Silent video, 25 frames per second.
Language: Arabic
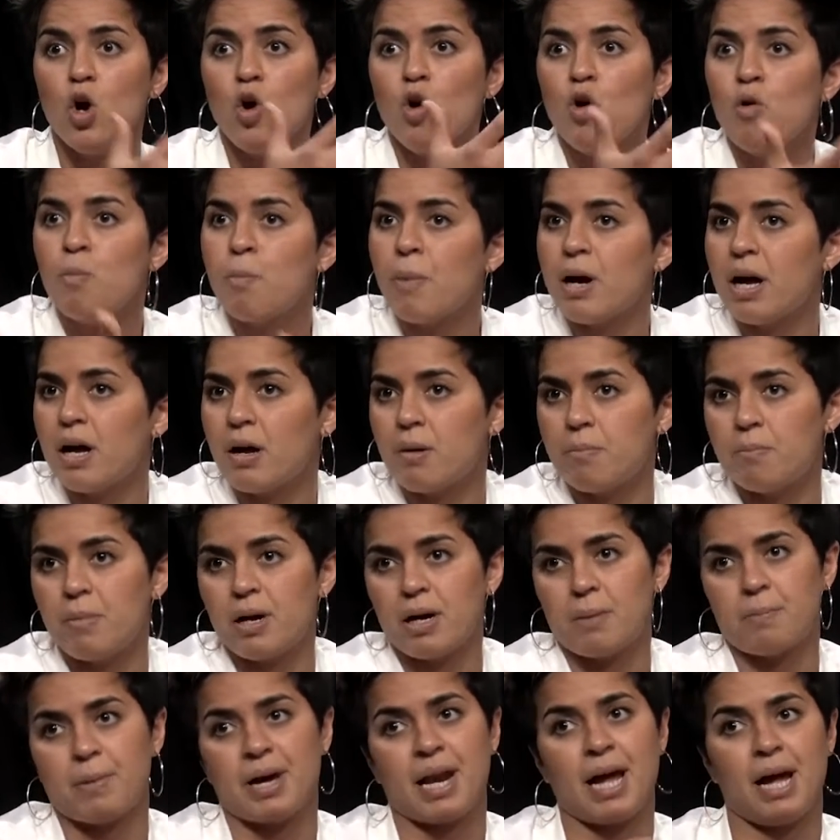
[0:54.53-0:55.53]
وما
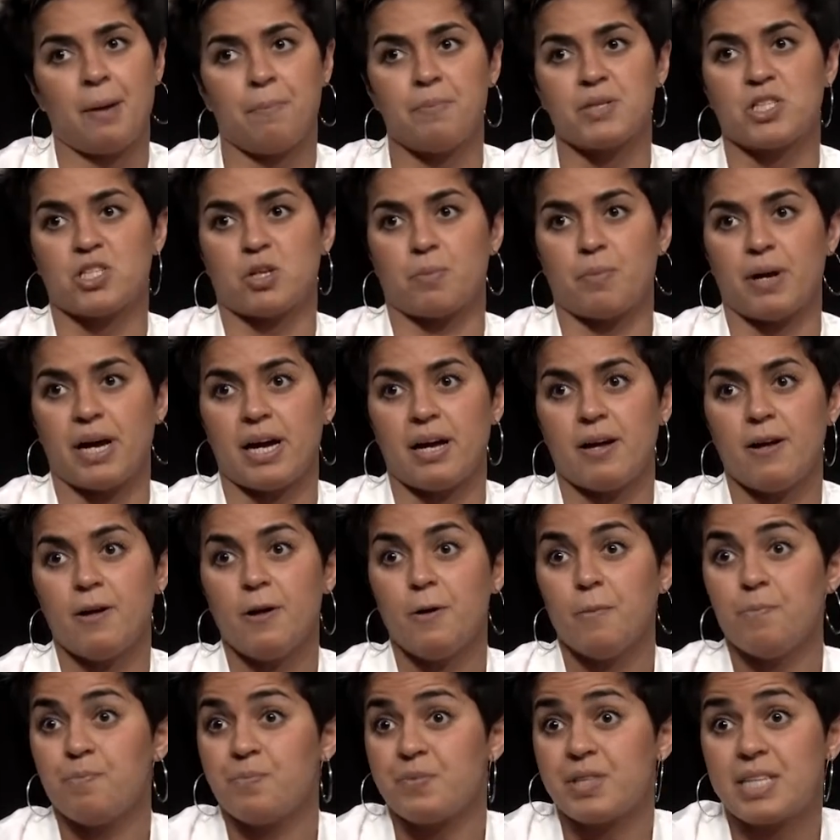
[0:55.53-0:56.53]
ما, ما رحبتش به
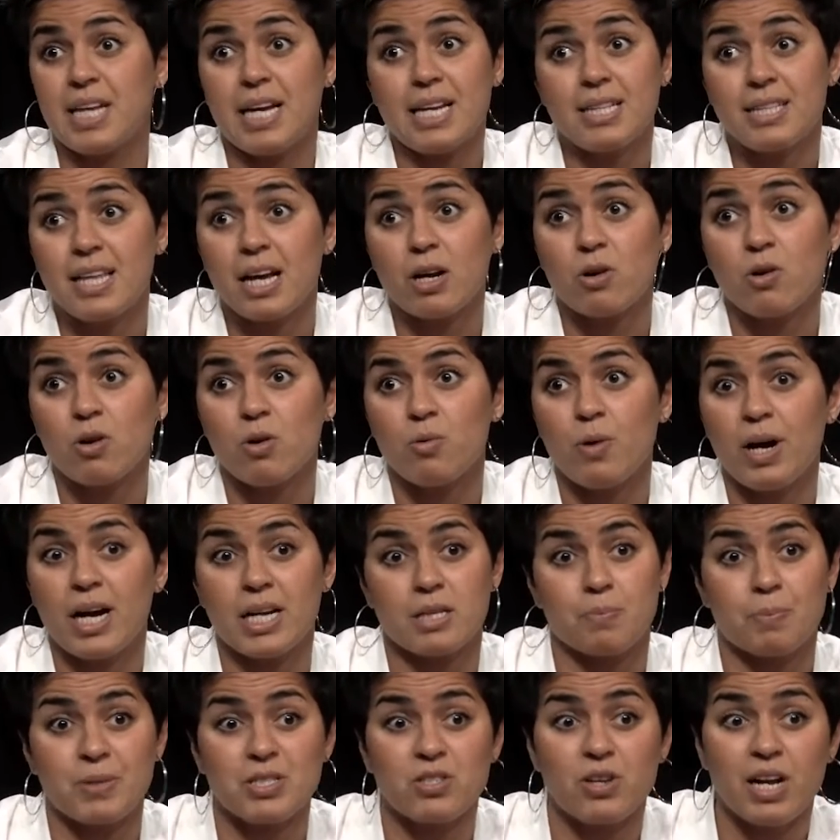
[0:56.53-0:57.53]
نتحدى كل
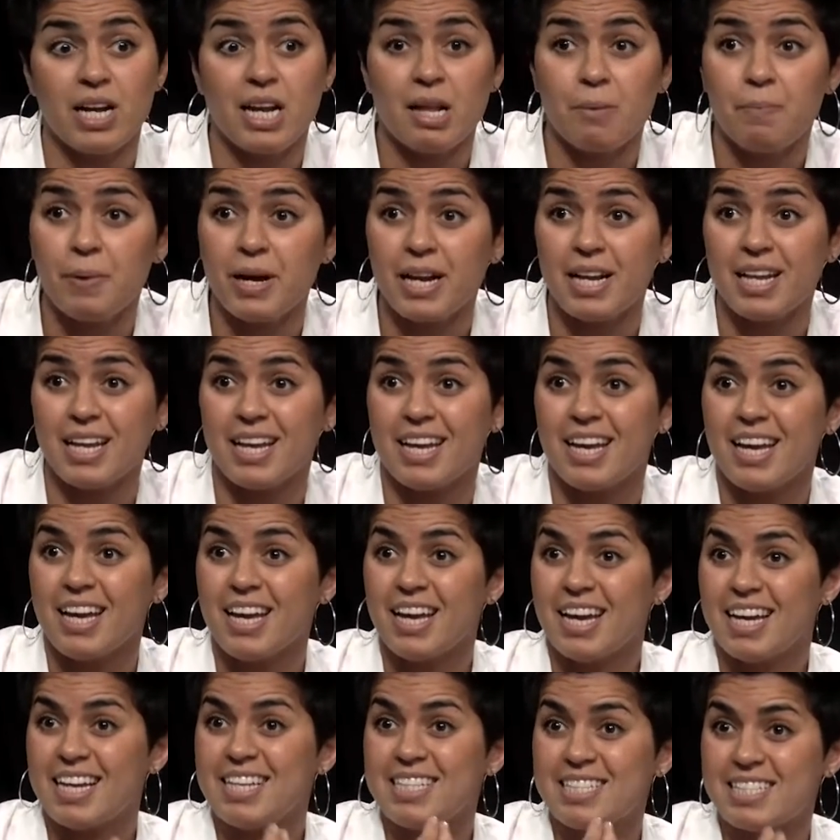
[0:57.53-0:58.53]
واحد باسكو على بالي
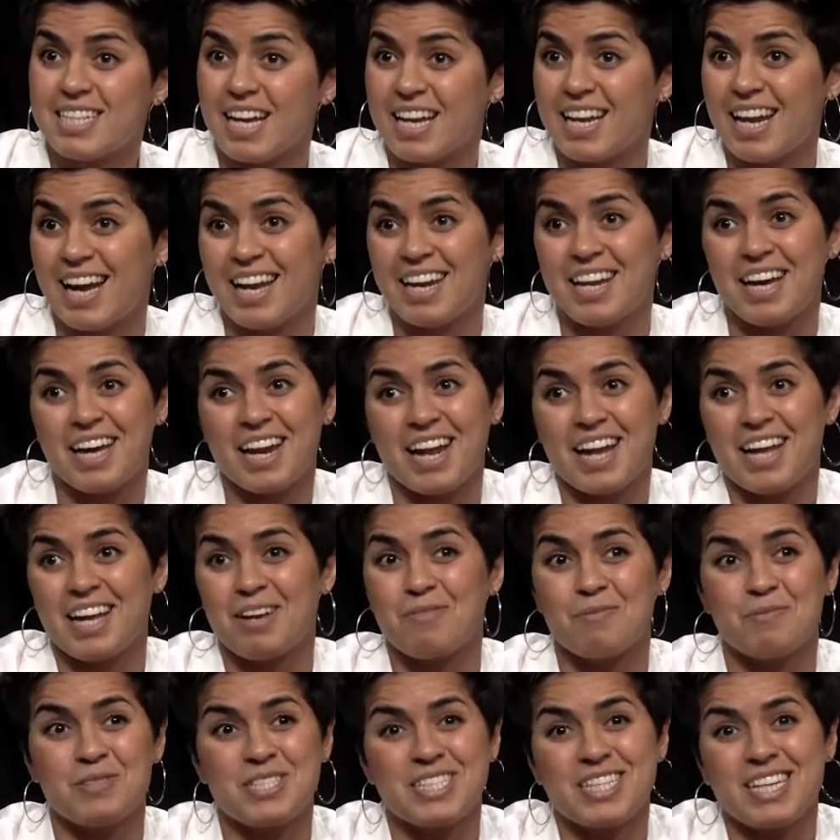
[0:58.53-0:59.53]
انسان انا
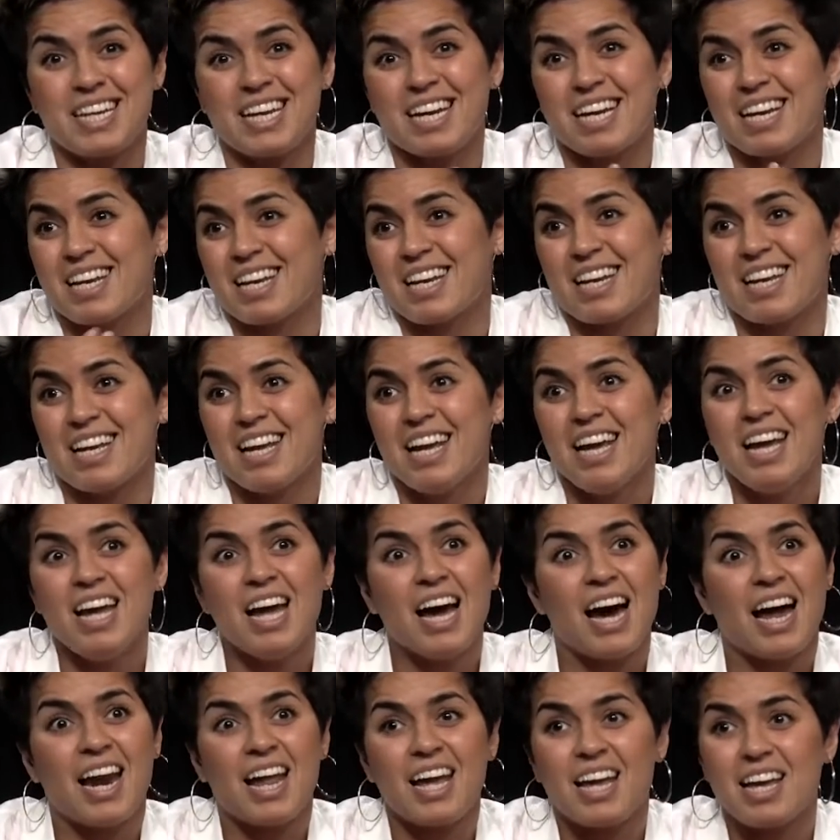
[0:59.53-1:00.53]
راهي ماشي غير
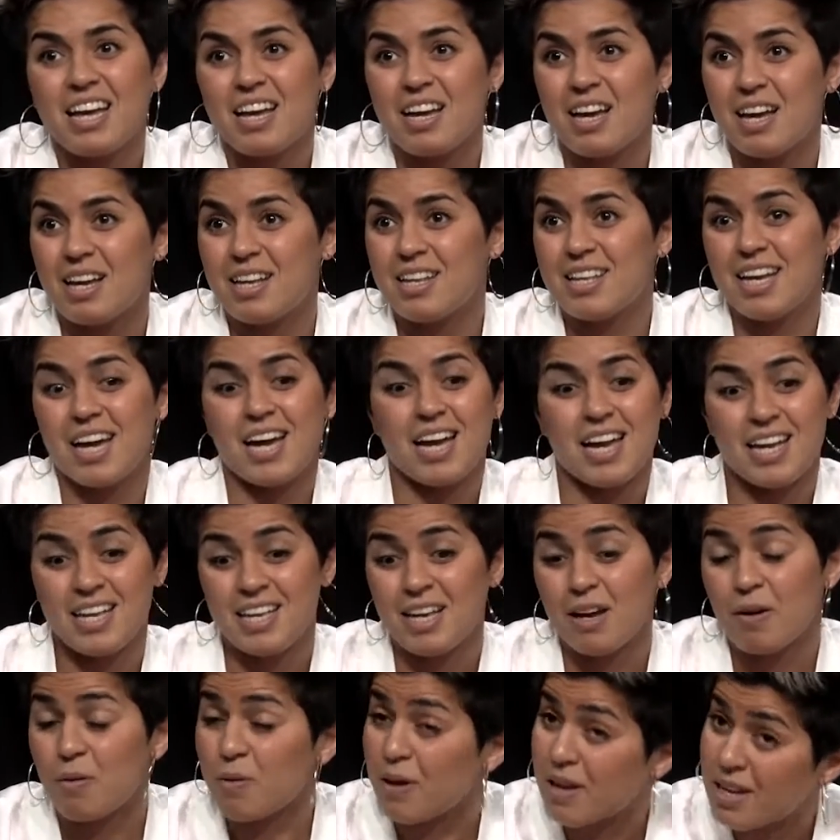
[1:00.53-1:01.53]
راهي هي
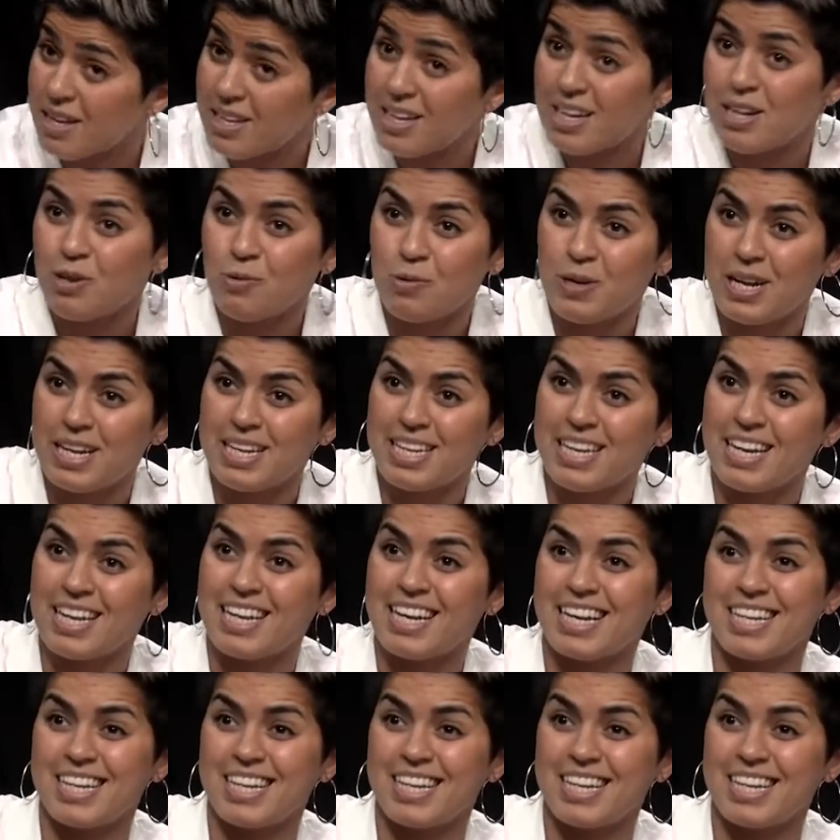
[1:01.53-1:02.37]
هي هي الاولانيه اللي